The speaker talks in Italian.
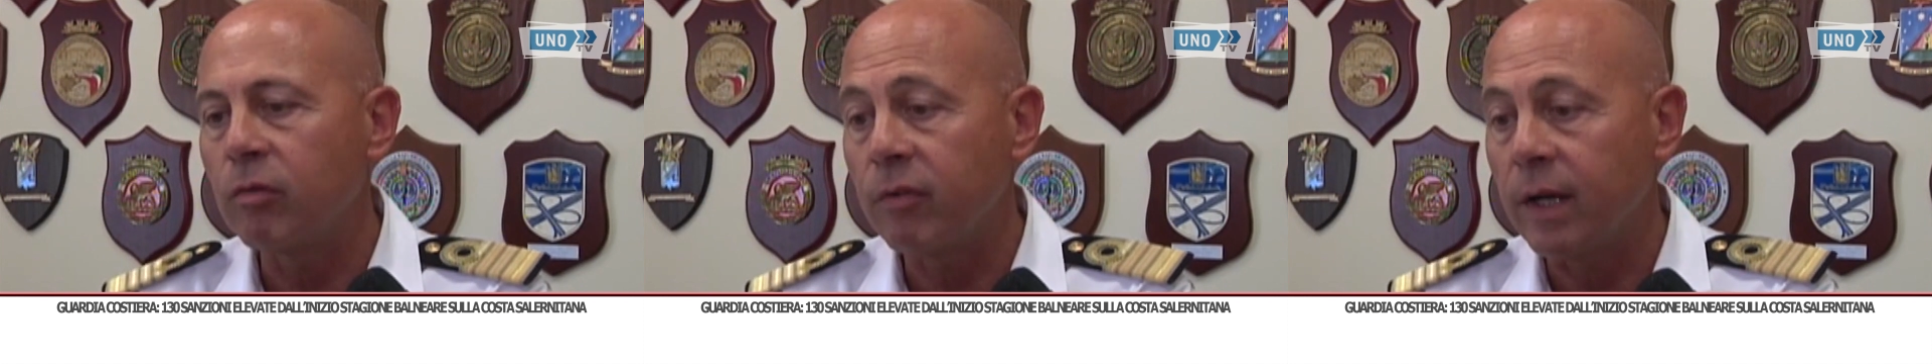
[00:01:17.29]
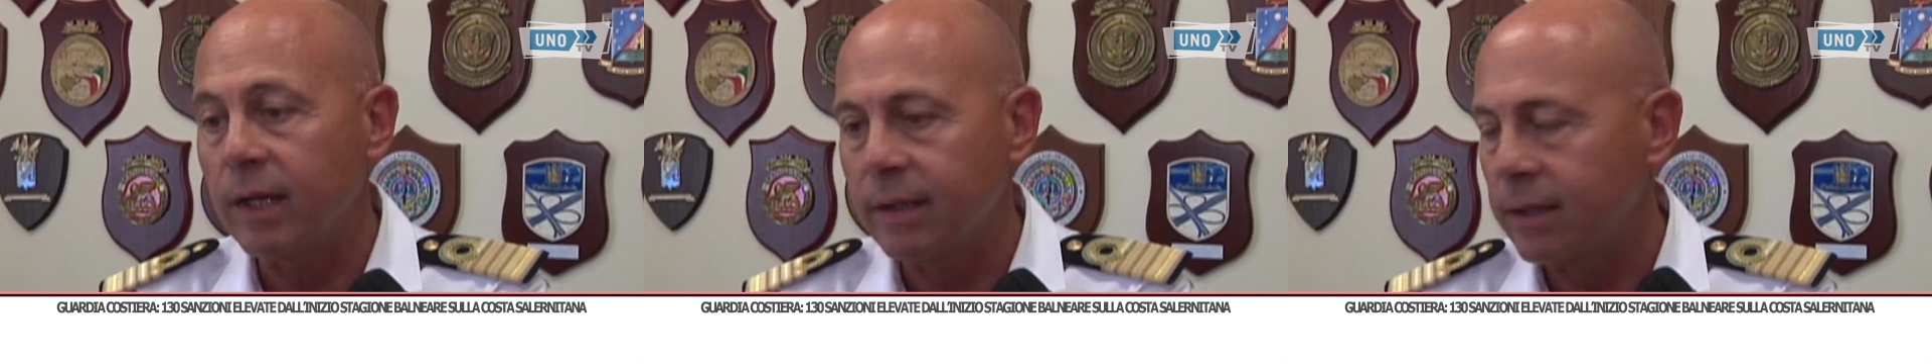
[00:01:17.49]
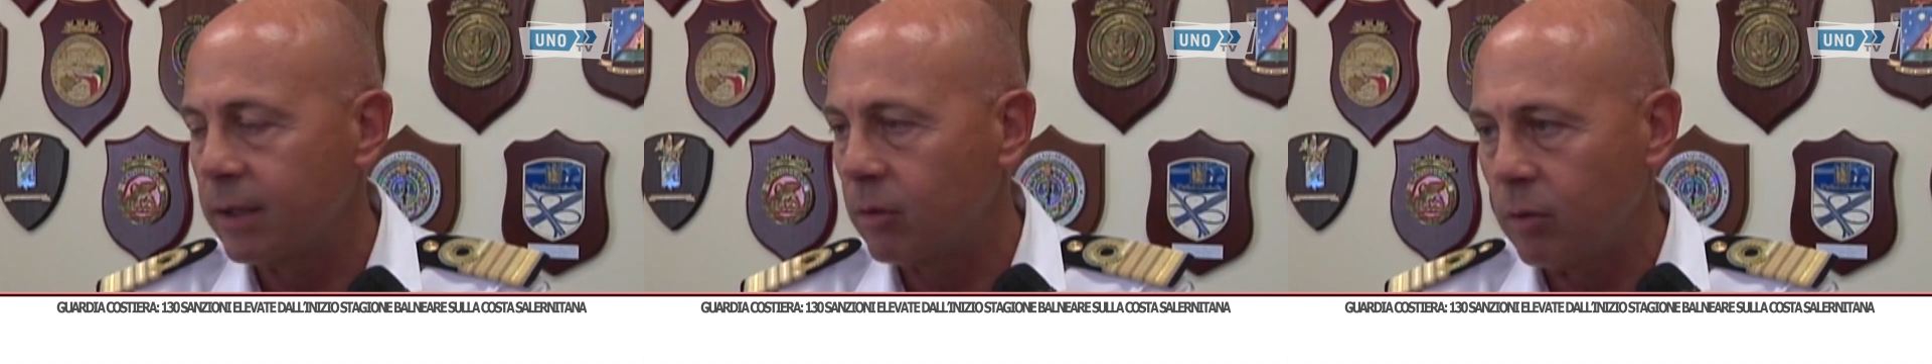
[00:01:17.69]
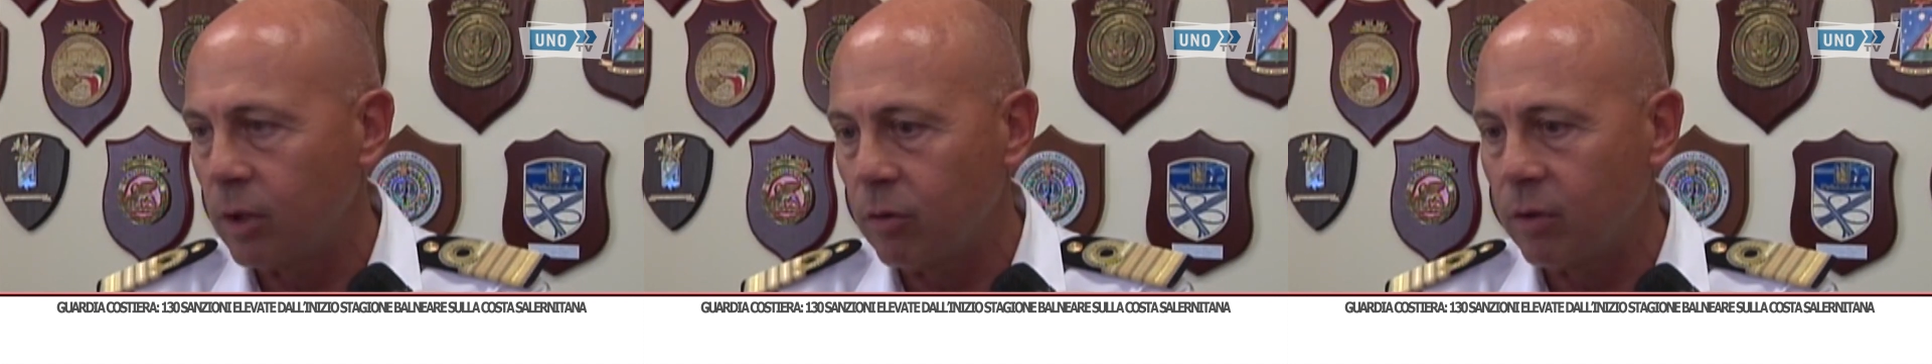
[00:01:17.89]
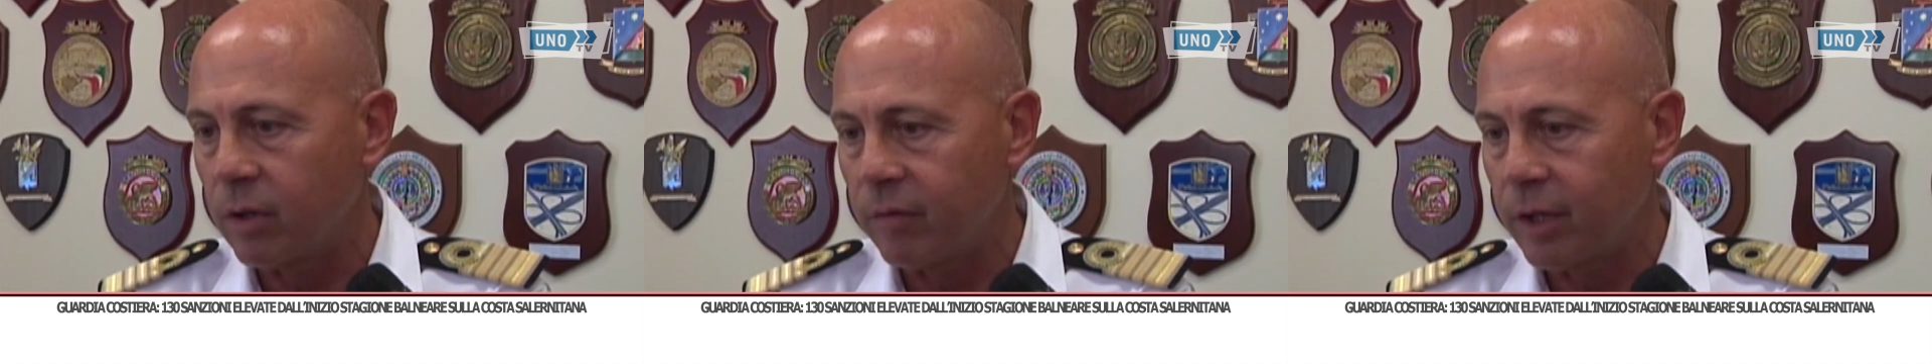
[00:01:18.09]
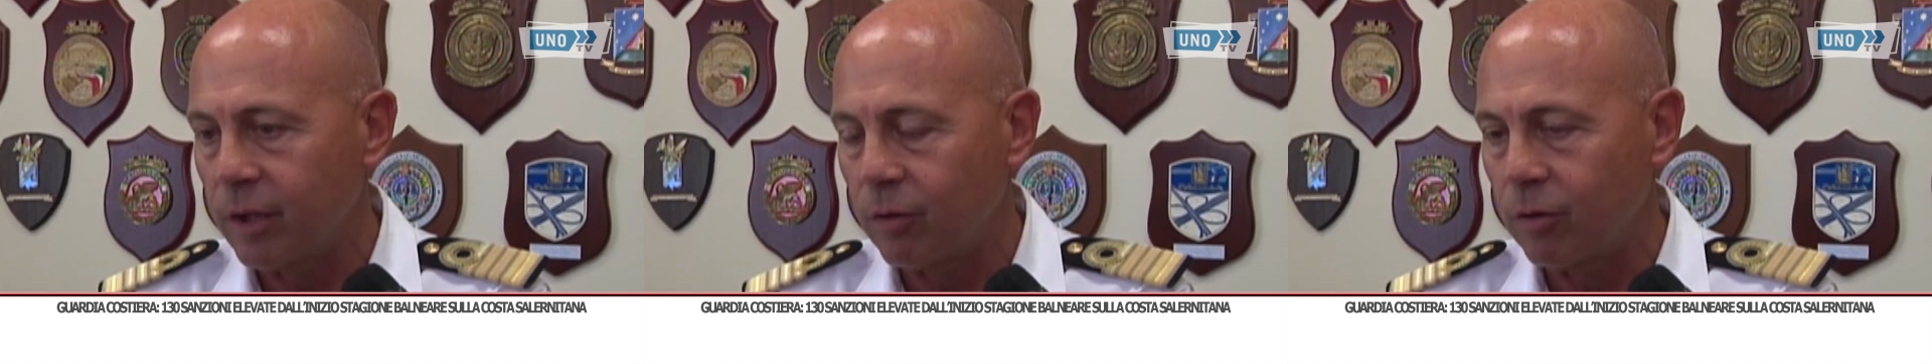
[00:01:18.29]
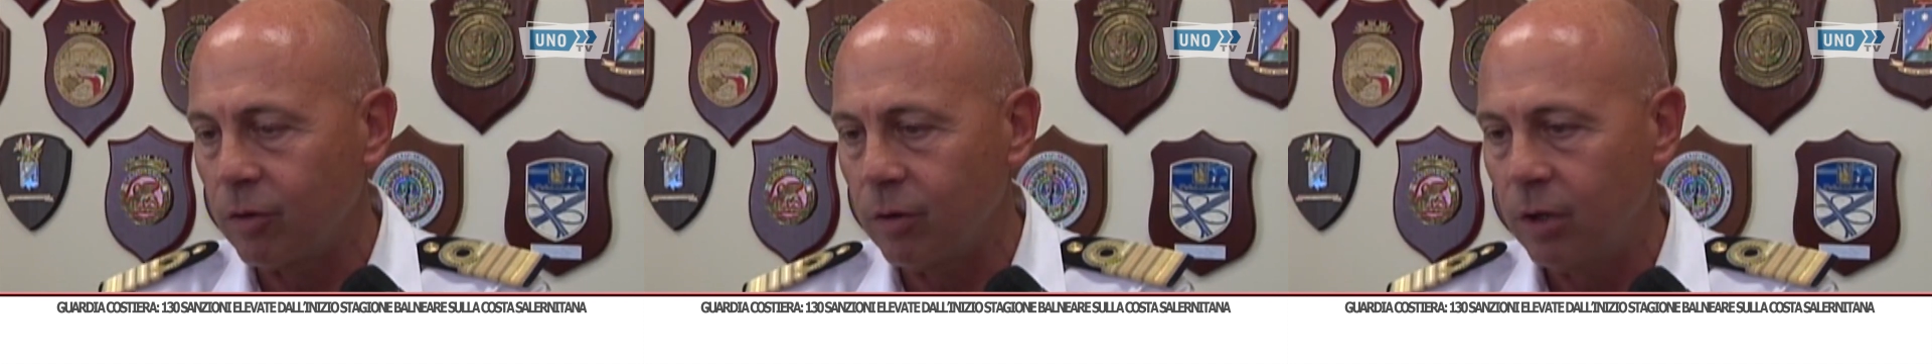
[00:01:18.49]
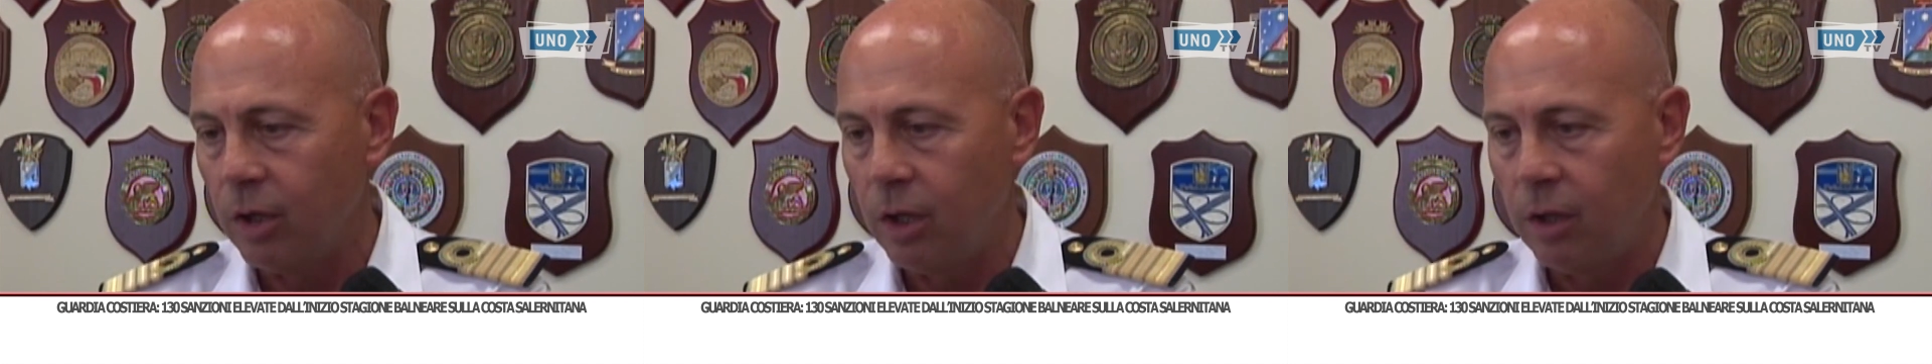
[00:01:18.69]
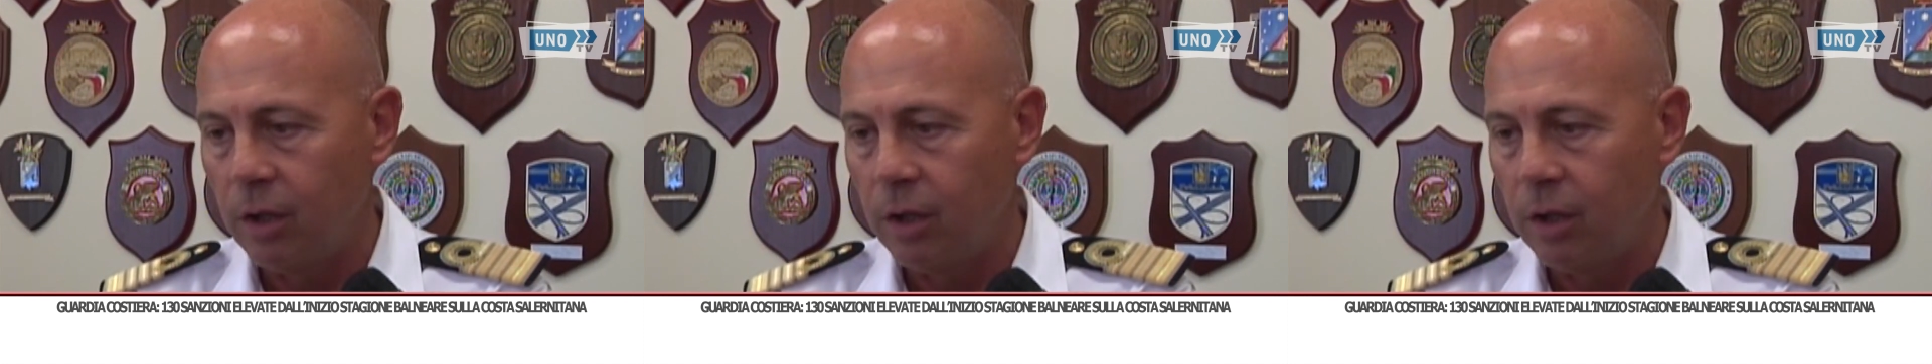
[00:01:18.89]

fatti e qualora vengono